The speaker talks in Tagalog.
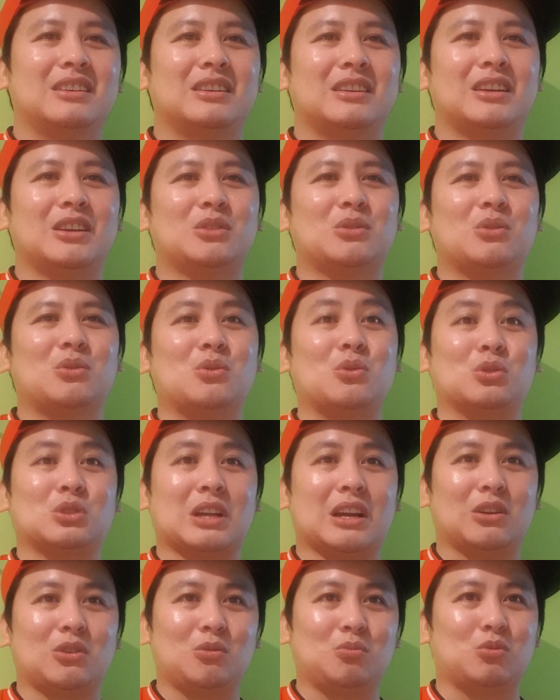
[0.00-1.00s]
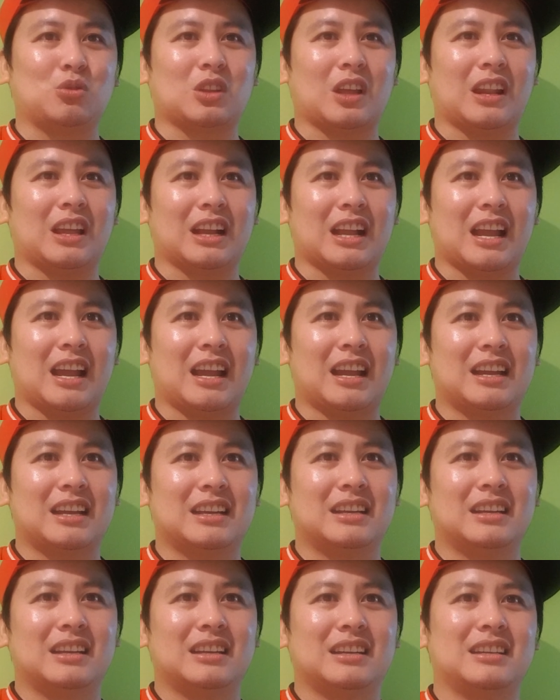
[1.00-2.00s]
ito kusang loob ko talaga
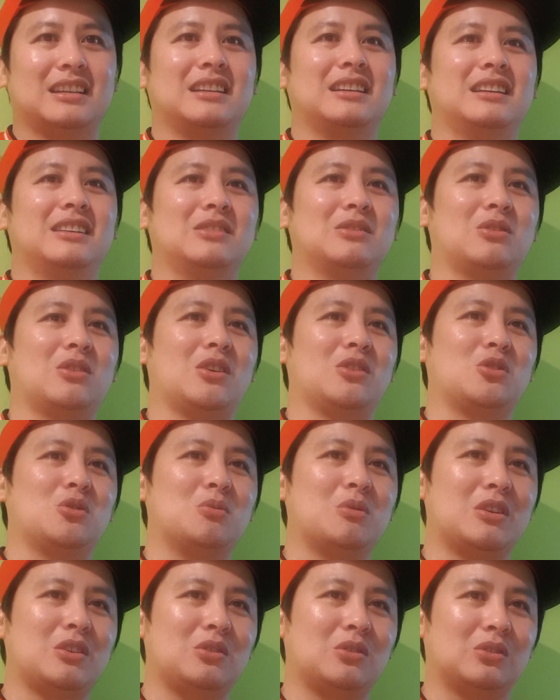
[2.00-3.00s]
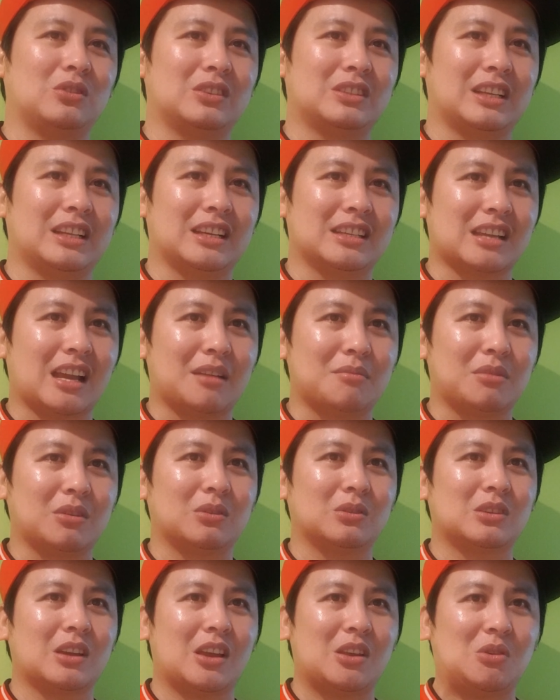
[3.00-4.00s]
ano man yung sinasabi
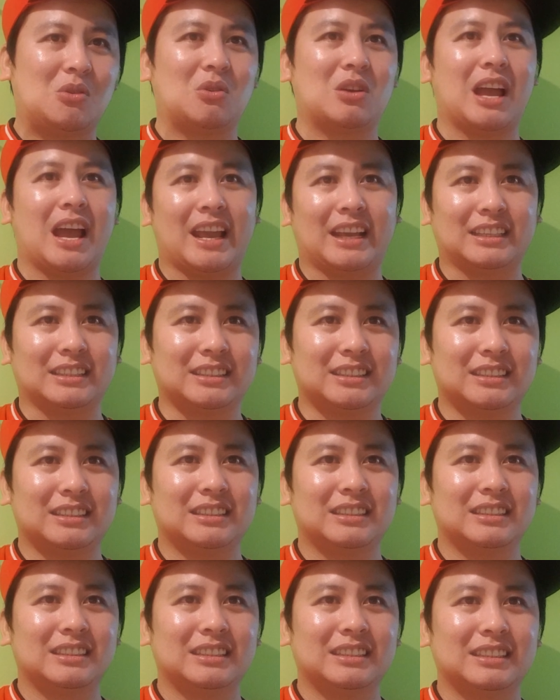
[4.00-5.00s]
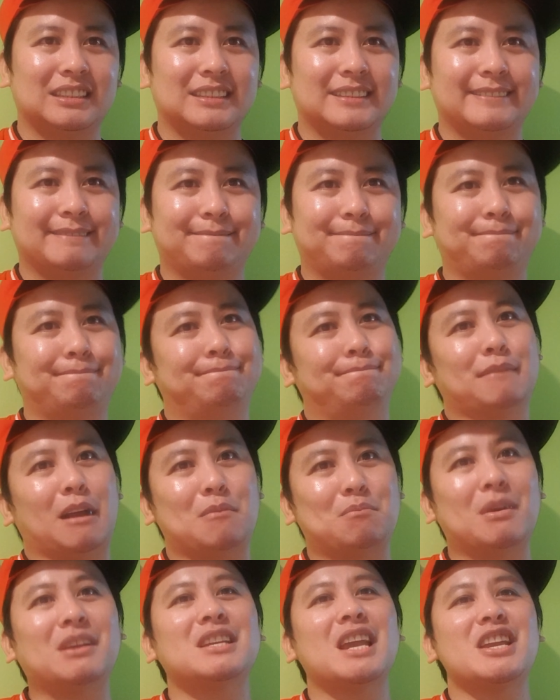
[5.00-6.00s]
ko sa inyo guys
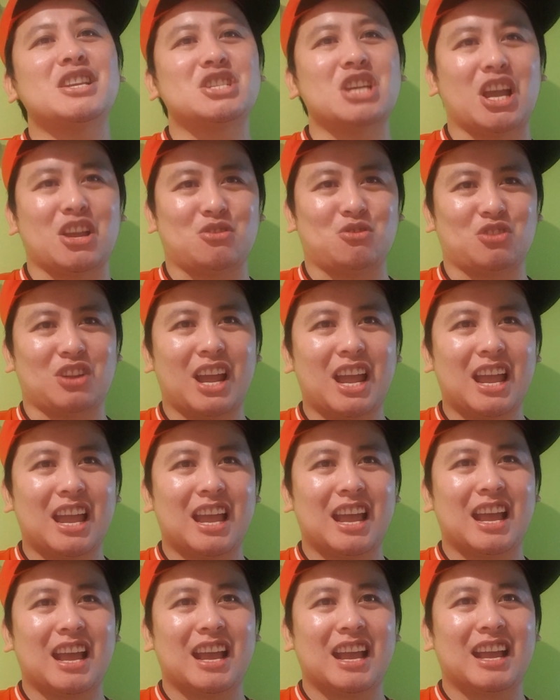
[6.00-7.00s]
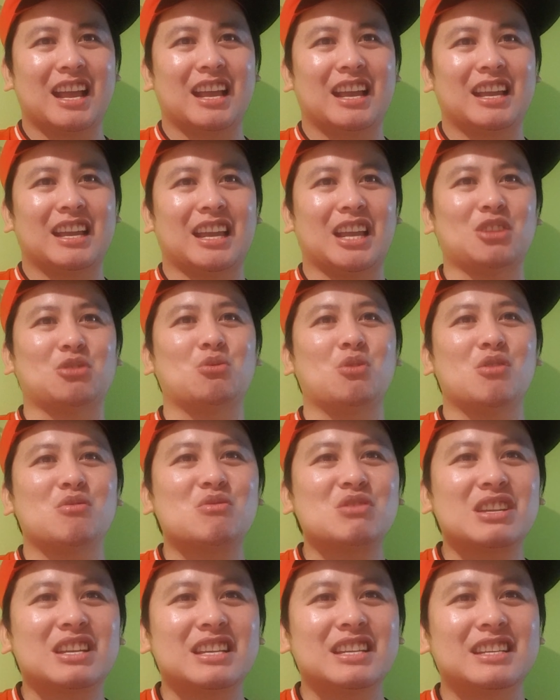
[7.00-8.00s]
magpasyensya nyo na ito ako
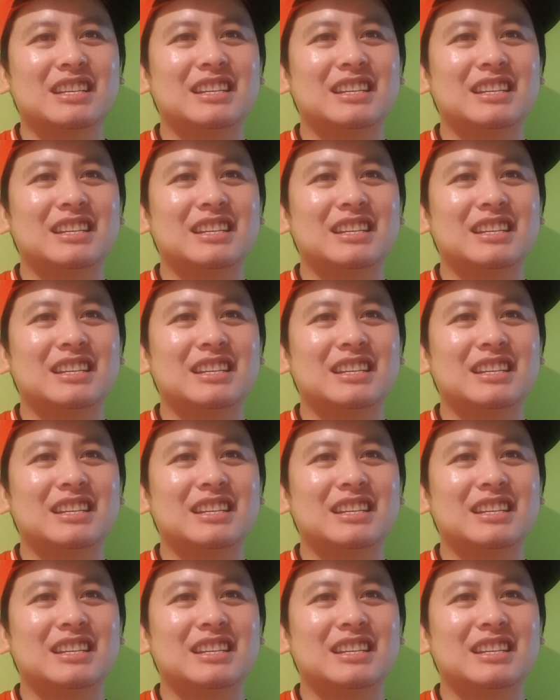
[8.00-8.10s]
eh